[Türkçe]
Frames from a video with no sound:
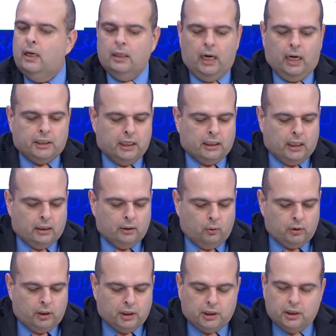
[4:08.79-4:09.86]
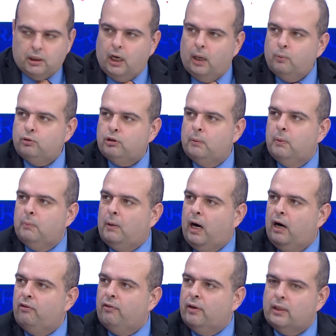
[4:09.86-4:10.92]
gerçekten de onlar için kabus gibi
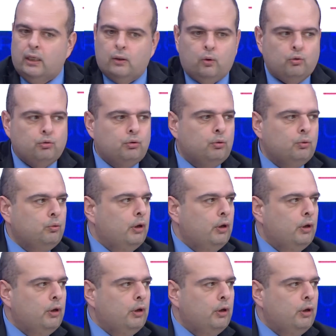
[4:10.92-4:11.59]
mavi vatan olsun,